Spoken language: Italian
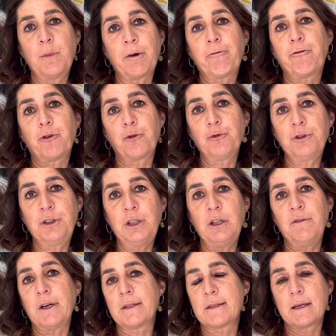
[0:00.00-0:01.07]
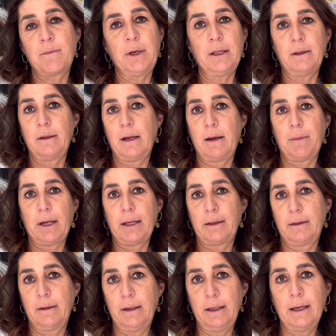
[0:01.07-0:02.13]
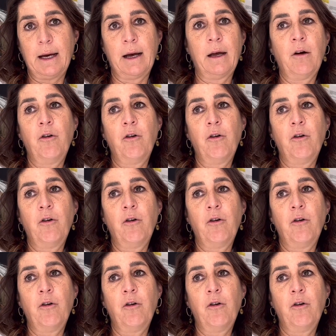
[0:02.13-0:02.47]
affronti diversamente la malattia.